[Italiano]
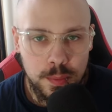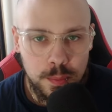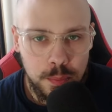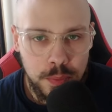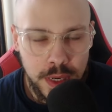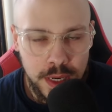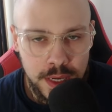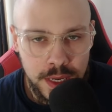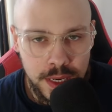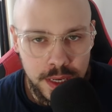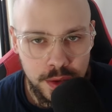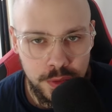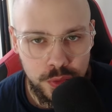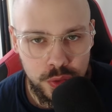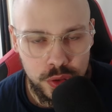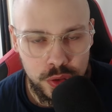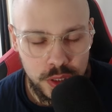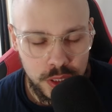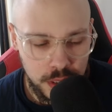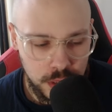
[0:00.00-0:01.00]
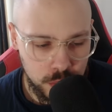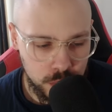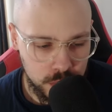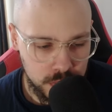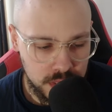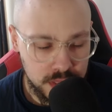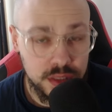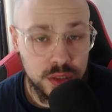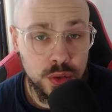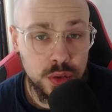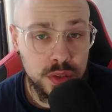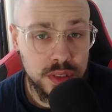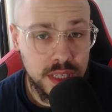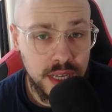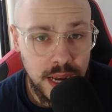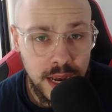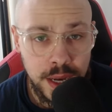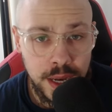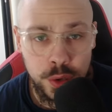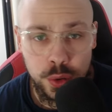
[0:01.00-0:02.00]
parecchie fonti di notizie o
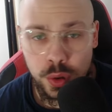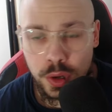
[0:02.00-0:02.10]
Sky o